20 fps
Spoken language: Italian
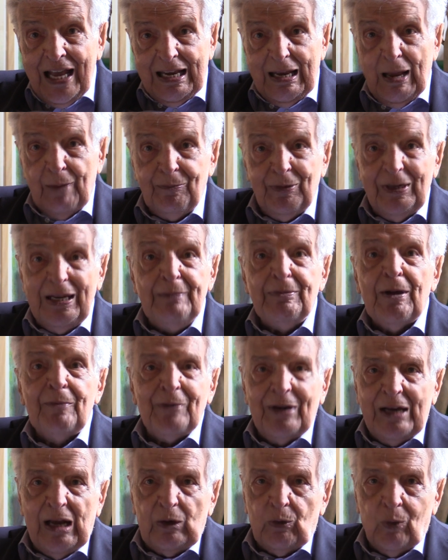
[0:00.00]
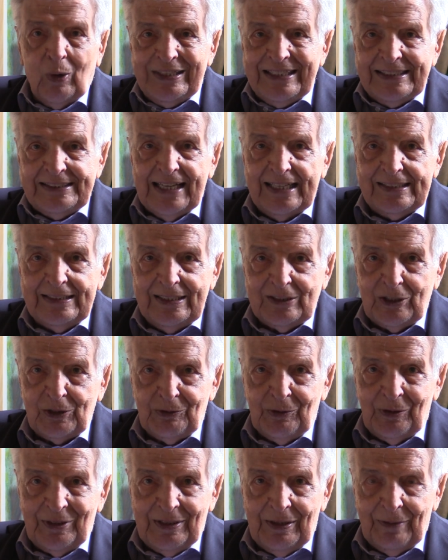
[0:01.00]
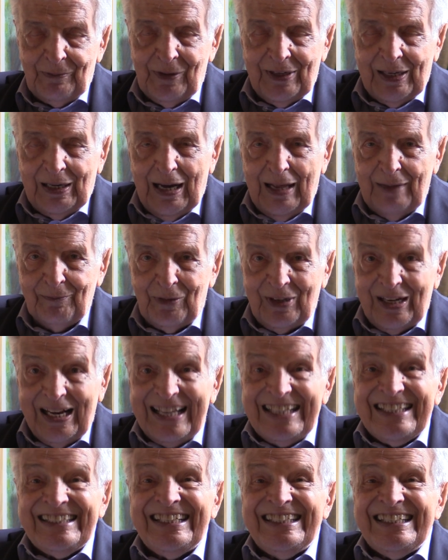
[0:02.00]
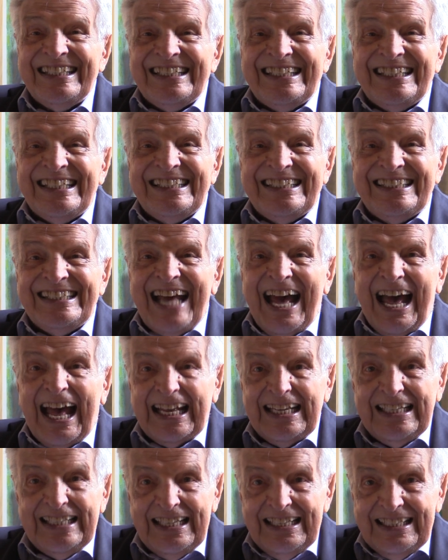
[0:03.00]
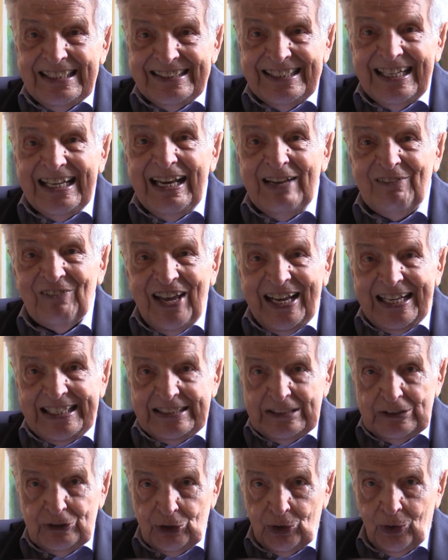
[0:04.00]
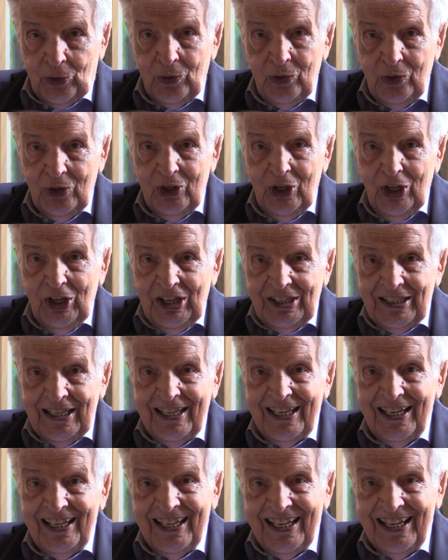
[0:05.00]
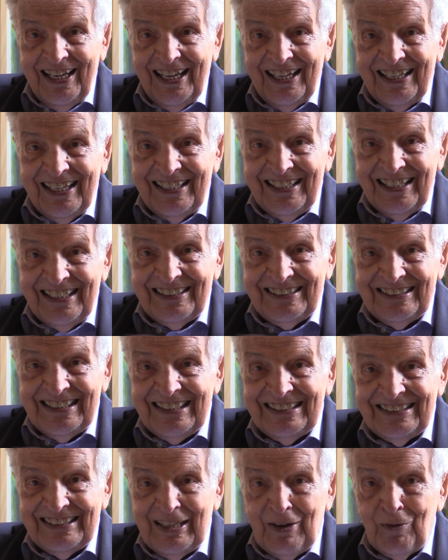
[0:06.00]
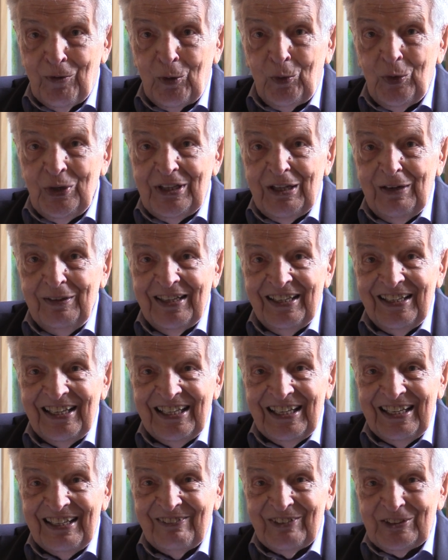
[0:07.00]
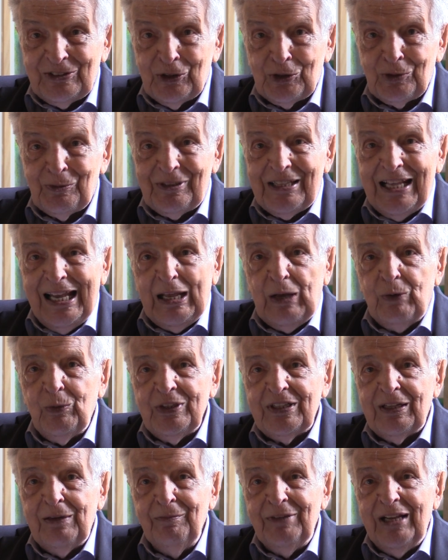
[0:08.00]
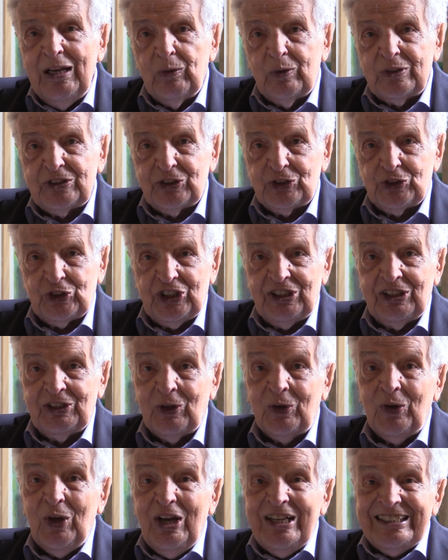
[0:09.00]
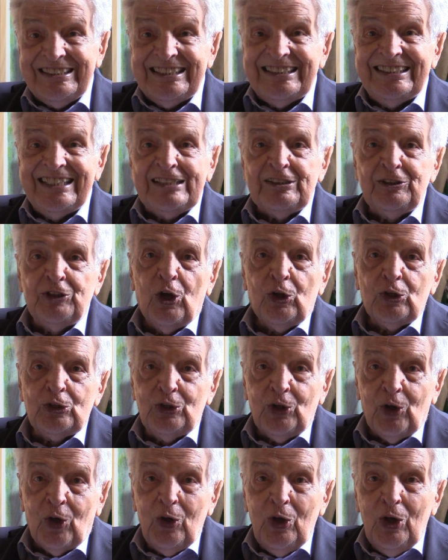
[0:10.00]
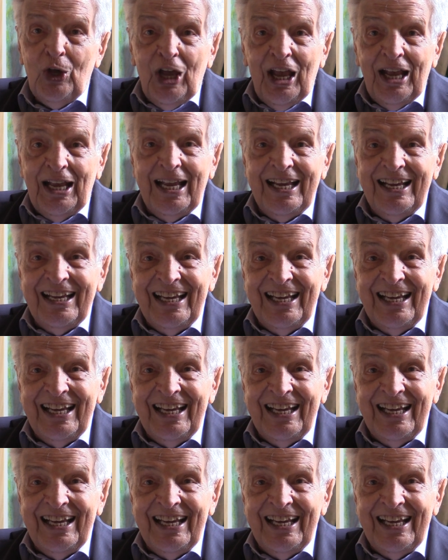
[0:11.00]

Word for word: La prima per la qualità e eh, per, l'antichità dell'evento. Eh, eh, del, questo ospedale è qui del 1468 e